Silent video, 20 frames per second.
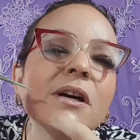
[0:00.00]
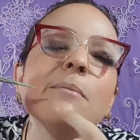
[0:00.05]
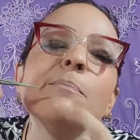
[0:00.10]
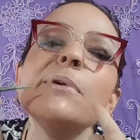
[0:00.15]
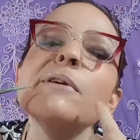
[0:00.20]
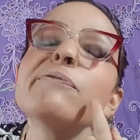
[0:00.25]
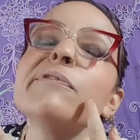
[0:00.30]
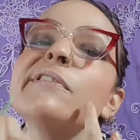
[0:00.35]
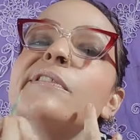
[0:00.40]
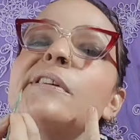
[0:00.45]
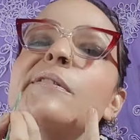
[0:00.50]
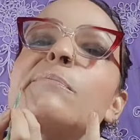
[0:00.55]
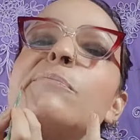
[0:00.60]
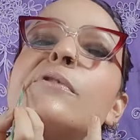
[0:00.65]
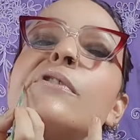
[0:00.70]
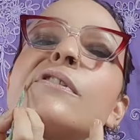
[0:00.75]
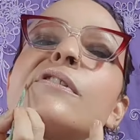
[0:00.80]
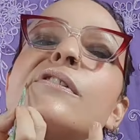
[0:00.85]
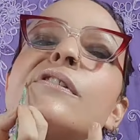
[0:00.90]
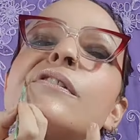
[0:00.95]
pra fazer o um
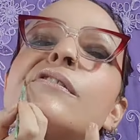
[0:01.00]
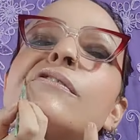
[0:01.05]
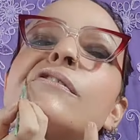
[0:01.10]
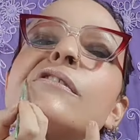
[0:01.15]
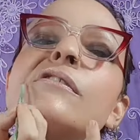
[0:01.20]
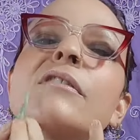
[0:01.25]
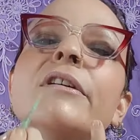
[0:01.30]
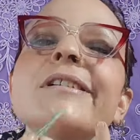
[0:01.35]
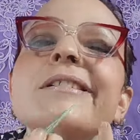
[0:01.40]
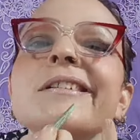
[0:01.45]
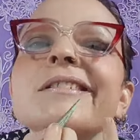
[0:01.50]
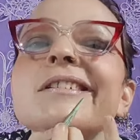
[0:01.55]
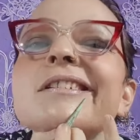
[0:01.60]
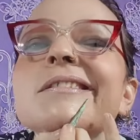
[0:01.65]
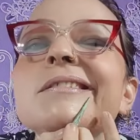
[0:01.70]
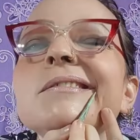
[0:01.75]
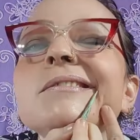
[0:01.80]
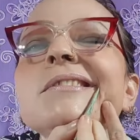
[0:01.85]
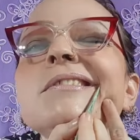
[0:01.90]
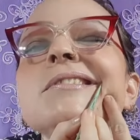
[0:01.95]
boquinho, que eu
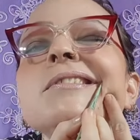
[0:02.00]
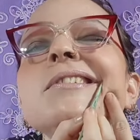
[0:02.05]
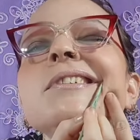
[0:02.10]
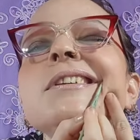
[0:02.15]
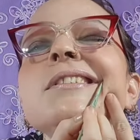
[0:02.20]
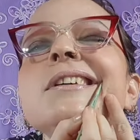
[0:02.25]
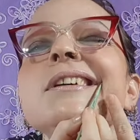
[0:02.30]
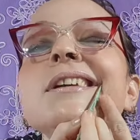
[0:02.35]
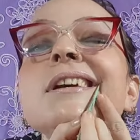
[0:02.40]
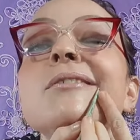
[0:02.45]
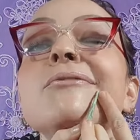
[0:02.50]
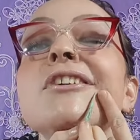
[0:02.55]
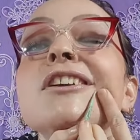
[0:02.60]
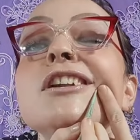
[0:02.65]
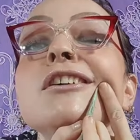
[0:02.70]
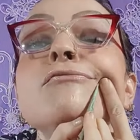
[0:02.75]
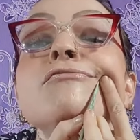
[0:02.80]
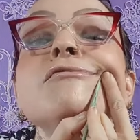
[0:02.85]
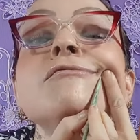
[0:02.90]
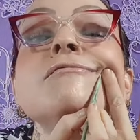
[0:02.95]
sorriso aqui, ó, faz
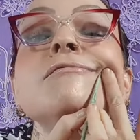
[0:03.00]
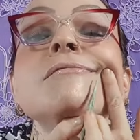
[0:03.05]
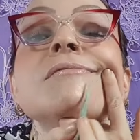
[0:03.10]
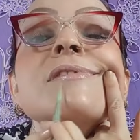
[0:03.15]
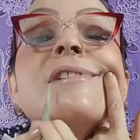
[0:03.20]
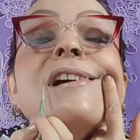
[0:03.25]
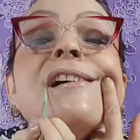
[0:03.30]
assim, Hum,